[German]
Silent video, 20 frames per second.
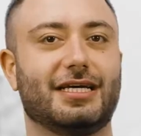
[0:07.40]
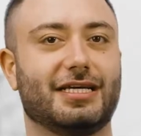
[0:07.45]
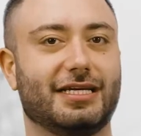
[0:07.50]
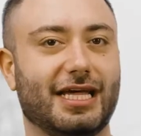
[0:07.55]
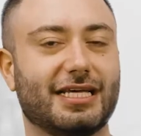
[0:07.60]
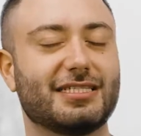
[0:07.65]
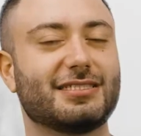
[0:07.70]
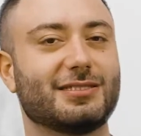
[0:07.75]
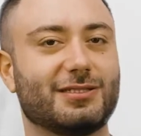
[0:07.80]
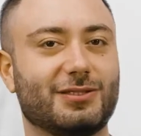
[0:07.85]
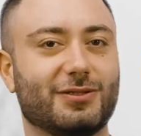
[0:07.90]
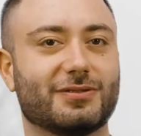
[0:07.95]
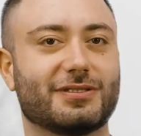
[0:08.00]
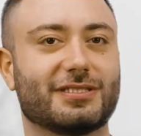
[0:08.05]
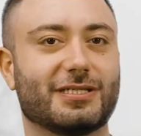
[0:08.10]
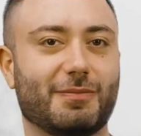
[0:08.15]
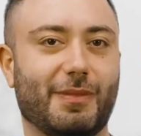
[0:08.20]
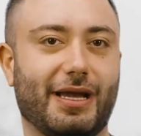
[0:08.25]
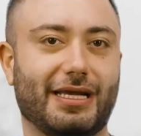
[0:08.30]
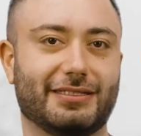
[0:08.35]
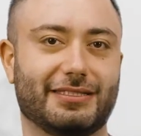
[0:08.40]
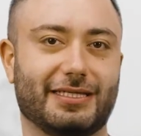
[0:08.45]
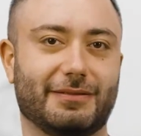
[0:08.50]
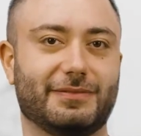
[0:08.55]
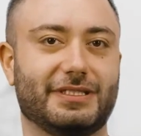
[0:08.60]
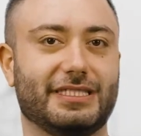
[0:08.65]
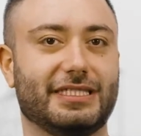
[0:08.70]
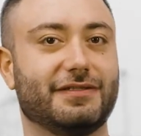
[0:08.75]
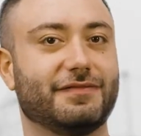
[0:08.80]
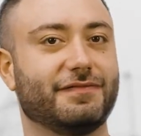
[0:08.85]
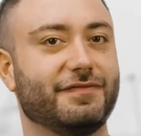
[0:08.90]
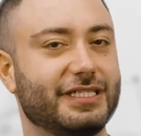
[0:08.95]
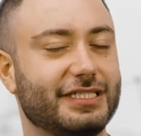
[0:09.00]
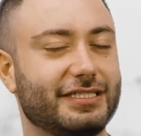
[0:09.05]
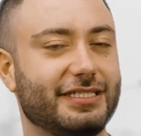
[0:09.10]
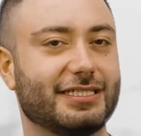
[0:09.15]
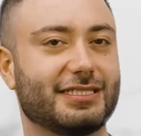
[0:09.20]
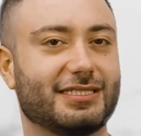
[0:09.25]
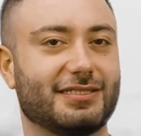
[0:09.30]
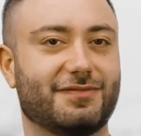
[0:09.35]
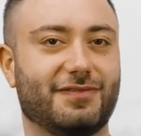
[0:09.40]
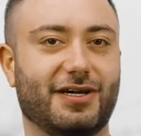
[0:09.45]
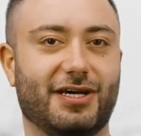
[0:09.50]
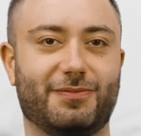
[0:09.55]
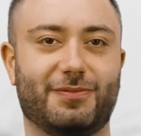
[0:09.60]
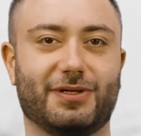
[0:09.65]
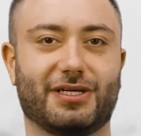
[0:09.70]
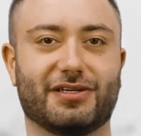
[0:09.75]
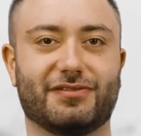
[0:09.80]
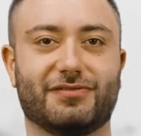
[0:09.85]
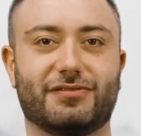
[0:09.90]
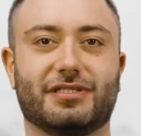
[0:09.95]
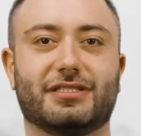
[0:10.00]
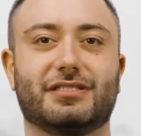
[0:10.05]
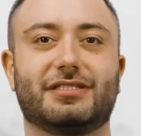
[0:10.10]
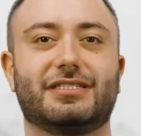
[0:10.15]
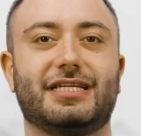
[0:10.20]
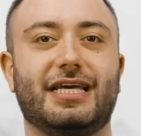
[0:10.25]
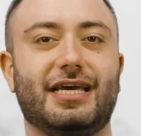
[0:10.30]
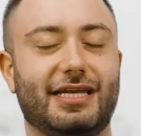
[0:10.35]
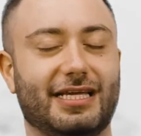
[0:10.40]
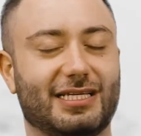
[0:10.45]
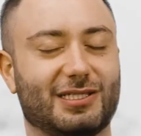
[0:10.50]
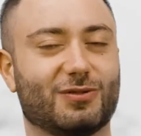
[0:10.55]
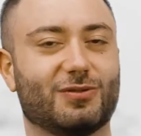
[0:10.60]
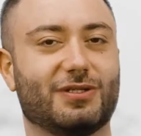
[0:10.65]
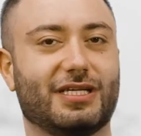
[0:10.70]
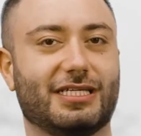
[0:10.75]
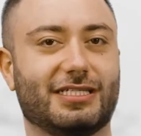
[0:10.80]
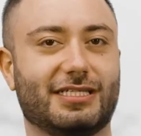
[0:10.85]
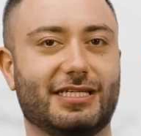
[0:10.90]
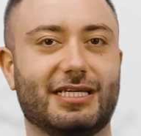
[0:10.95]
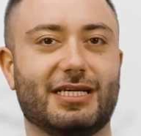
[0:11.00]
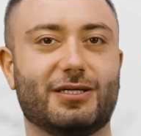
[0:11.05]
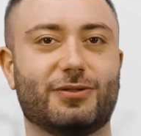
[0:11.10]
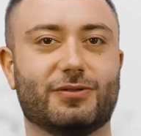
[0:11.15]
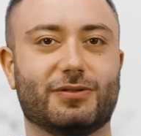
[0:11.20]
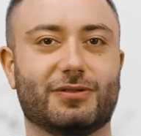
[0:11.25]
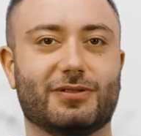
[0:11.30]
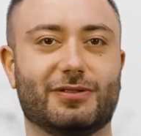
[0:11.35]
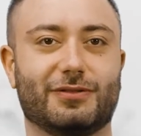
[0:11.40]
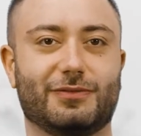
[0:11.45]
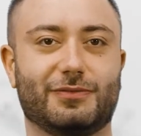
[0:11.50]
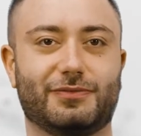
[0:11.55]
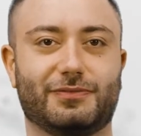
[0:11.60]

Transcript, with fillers: Lassen Sie uns gemeinsam die wichtigsten Fachbegriffe der Elektrotechnik erkunden.